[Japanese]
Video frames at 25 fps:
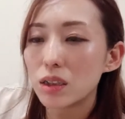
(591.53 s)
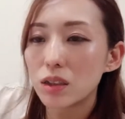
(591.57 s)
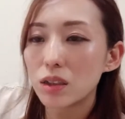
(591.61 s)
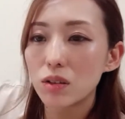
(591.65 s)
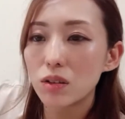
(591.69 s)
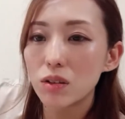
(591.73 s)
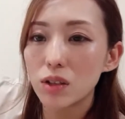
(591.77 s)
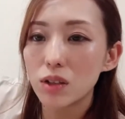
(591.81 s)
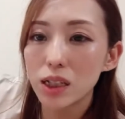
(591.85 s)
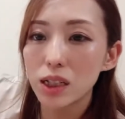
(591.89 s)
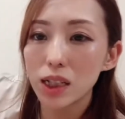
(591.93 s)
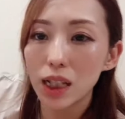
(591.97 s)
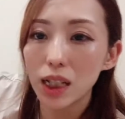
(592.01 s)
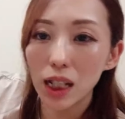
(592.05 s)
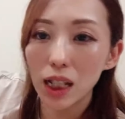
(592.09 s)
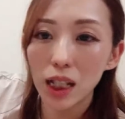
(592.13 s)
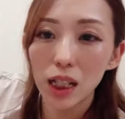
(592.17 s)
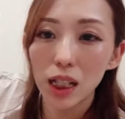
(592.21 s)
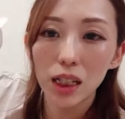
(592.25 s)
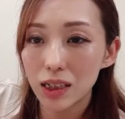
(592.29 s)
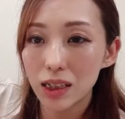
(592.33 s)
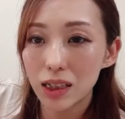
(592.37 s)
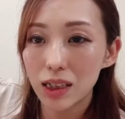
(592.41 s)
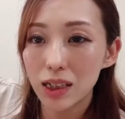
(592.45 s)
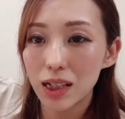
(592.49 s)
これで
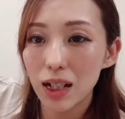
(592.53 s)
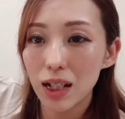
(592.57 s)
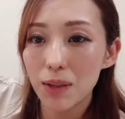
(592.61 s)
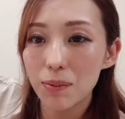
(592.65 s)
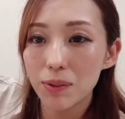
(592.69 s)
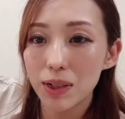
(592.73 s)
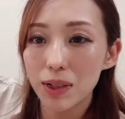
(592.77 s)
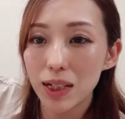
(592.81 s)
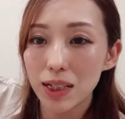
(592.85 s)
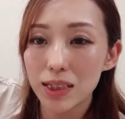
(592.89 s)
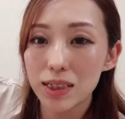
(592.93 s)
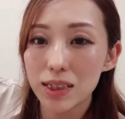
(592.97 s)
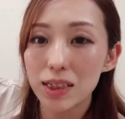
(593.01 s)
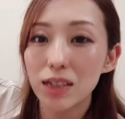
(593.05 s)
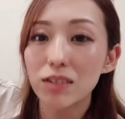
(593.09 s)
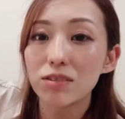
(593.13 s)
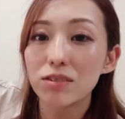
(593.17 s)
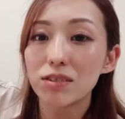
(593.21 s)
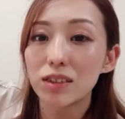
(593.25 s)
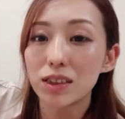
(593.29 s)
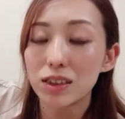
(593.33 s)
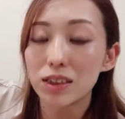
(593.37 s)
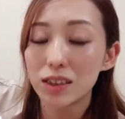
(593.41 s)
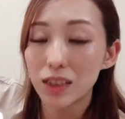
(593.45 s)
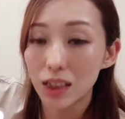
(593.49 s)
1回分やっちゃう
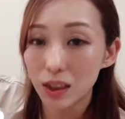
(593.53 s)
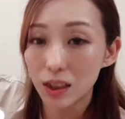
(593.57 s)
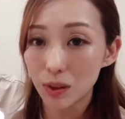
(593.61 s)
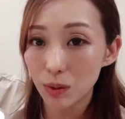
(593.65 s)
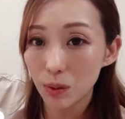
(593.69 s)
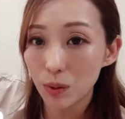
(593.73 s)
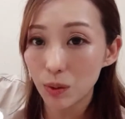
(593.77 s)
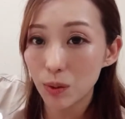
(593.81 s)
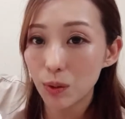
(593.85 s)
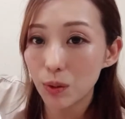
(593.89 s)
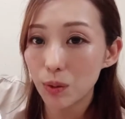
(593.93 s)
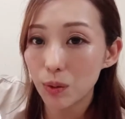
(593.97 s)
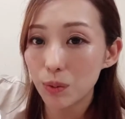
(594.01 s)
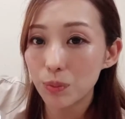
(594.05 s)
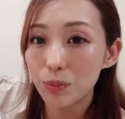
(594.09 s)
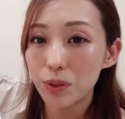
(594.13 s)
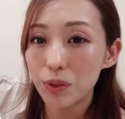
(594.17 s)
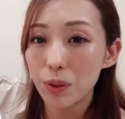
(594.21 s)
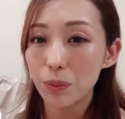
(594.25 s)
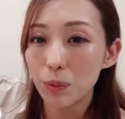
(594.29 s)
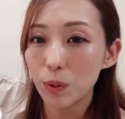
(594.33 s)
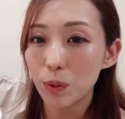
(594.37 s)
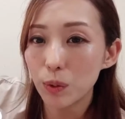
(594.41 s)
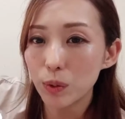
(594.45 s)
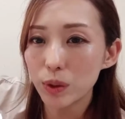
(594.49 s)
んですけど
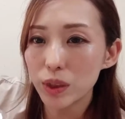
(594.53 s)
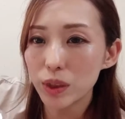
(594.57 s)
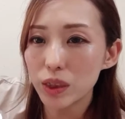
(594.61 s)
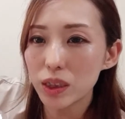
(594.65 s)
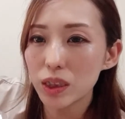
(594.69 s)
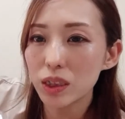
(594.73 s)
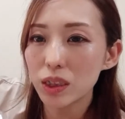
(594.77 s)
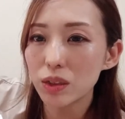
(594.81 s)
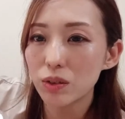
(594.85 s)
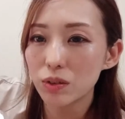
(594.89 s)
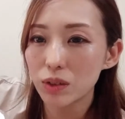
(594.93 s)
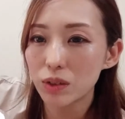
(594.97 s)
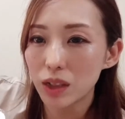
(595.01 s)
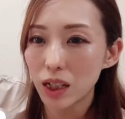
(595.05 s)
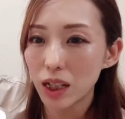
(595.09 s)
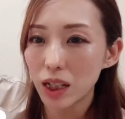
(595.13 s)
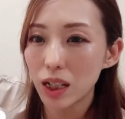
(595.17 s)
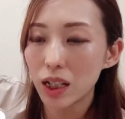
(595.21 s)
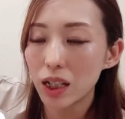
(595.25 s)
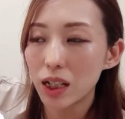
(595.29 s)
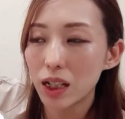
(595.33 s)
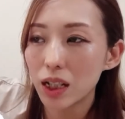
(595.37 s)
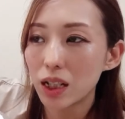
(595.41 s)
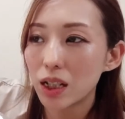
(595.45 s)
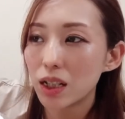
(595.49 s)
でも美味しいの
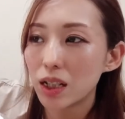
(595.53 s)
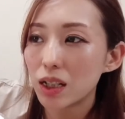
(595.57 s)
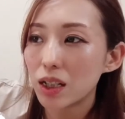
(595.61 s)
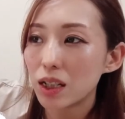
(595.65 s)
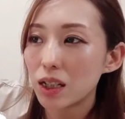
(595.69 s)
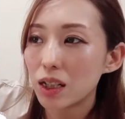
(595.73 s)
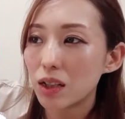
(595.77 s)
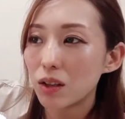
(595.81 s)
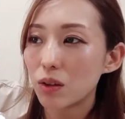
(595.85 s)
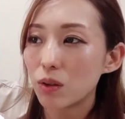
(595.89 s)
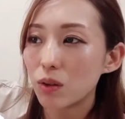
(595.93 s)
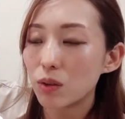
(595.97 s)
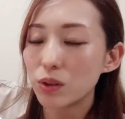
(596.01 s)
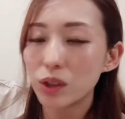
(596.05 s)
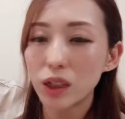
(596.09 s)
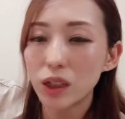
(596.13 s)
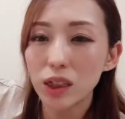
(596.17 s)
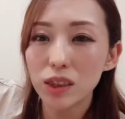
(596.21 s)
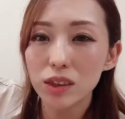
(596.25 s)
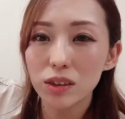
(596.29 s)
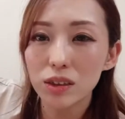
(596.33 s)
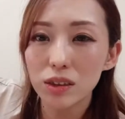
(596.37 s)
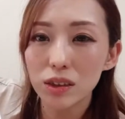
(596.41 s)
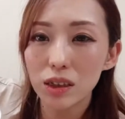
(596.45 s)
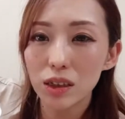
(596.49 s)
でお腹
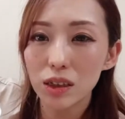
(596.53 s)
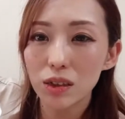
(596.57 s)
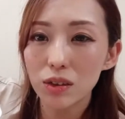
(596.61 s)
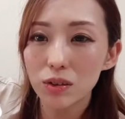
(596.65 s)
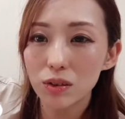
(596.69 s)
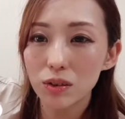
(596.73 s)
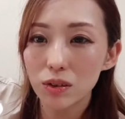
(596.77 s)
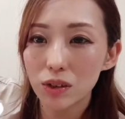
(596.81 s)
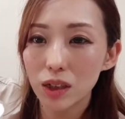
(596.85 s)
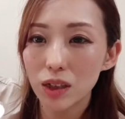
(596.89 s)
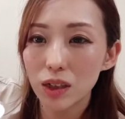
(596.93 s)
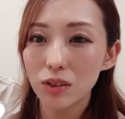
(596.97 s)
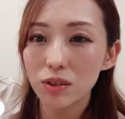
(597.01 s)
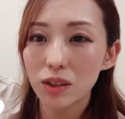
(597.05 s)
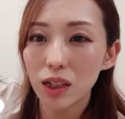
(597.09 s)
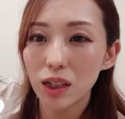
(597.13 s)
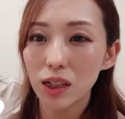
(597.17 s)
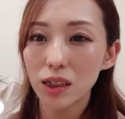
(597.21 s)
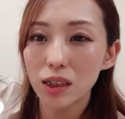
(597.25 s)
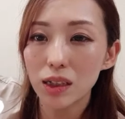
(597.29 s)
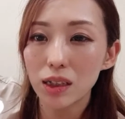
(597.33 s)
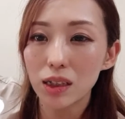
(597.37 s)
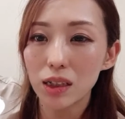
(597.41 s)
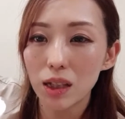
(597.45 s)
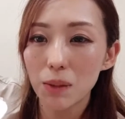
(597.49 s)
空いてるとね2人
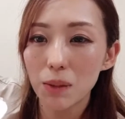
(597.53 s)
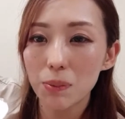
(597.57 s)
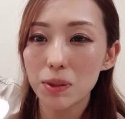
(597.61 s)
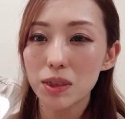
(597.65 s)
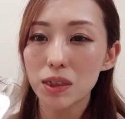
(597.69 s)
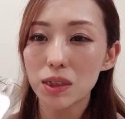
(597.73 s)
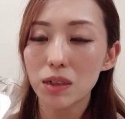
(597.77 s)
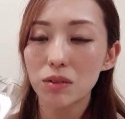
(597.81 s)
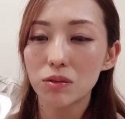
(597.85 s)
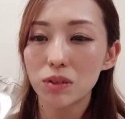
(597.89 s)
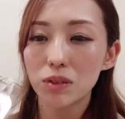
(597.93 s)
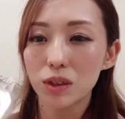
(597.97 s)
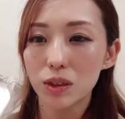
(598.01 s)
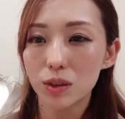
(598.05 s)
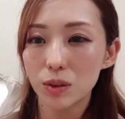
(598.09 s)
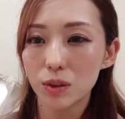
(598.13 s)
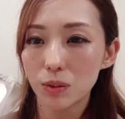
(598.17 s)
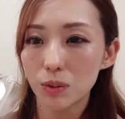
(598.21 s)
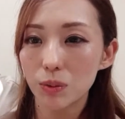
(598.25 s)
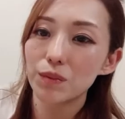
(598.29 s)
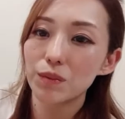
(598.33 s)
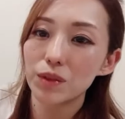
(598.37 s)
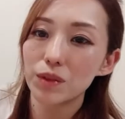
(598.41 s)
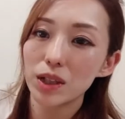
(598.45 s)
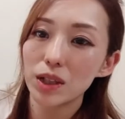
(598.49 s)
で食べちゃうんですよ
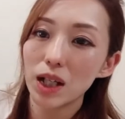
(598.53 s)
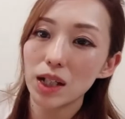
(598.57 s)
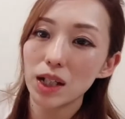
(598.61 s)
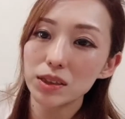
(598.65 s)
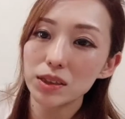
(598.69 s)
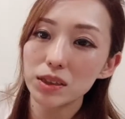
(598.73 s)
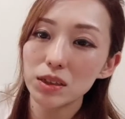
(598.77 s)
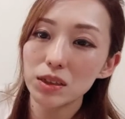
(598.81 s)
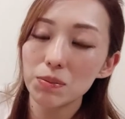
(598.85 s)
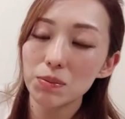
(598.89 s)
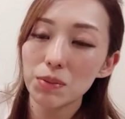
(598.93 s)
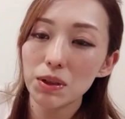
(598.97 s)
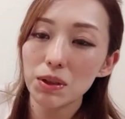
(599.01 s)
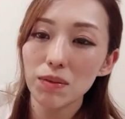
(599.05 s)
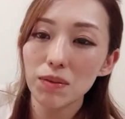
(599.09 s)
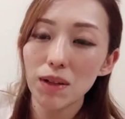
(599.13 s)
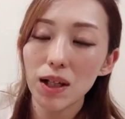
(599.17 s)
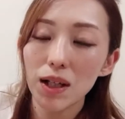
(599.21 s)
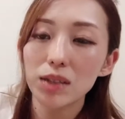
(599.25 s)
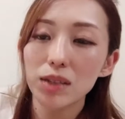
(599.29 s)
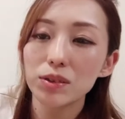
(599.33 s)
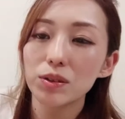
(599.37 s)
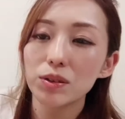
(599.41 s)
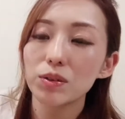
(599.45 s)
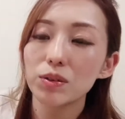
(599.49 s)
厚み
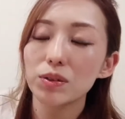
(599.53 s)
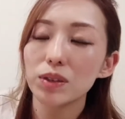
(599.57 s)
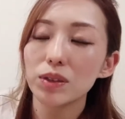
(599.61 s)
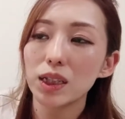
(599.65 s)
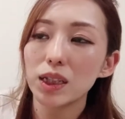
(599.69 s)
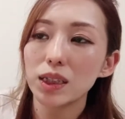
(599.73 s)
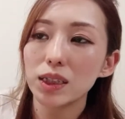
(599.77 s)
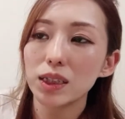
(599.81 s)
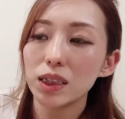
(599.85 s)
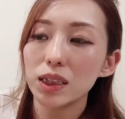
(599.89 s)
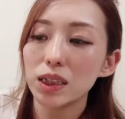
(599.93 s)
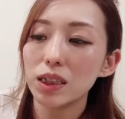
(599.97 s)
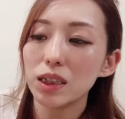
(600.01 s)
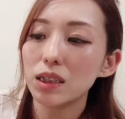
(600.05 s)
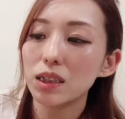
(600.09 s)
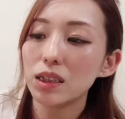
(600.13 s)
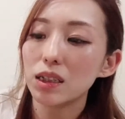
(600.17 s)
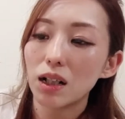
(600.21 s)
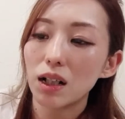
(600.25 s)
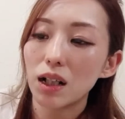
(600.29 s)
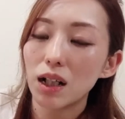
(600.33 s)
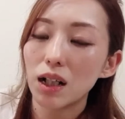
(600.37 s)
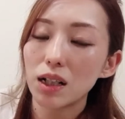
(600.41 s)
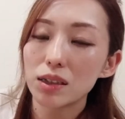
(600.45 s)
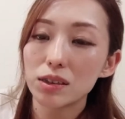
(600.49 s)
はそんなに
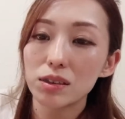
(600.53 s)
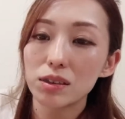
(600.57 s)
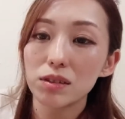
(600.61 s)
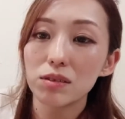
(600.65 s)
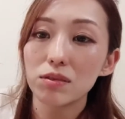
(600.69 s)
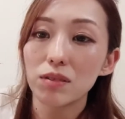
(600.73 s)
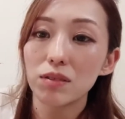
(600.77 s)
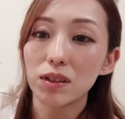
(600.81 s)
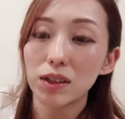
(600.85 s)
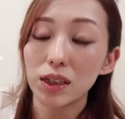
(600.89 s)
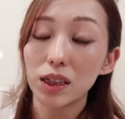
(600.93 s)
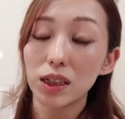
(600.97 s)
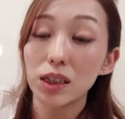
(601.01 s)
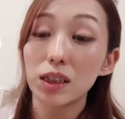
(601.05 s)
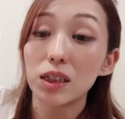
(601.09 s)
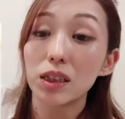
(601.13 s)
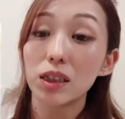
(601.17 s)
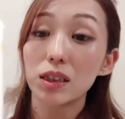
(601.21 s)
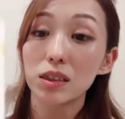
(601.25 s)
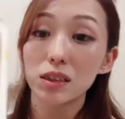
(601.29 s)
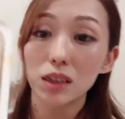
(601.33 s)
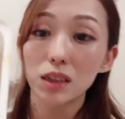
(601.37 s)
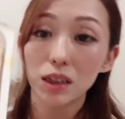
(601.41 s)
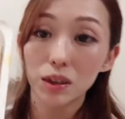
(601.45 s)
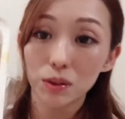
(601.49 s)
厚くはないん
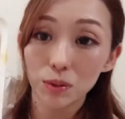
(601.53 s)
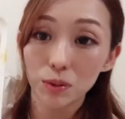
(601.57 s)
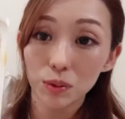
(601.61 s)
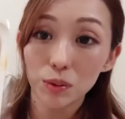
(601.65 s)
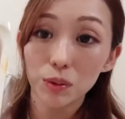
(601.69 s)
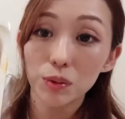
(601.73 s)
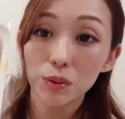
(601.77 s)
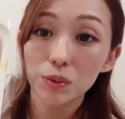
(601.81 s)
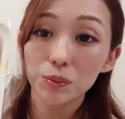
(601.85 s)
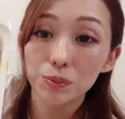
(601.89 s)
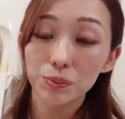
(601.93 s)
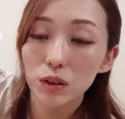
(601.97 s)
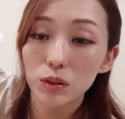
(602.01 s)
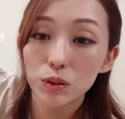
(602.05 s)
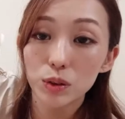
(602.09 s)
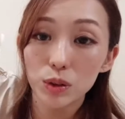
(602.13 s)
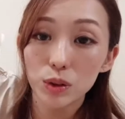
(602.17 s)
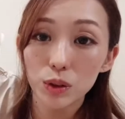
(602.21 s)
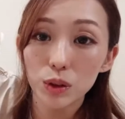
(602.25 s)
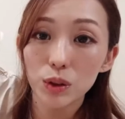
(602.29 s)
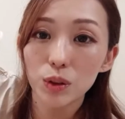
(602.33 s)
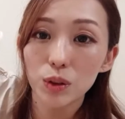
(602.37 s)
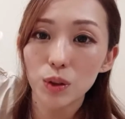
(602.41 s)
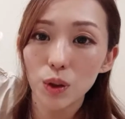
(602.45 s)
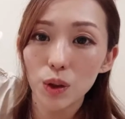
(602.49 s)
ですけど
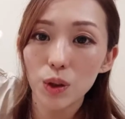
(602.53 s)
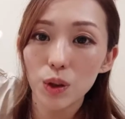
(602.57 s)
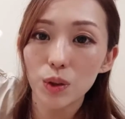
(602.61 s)
すっごい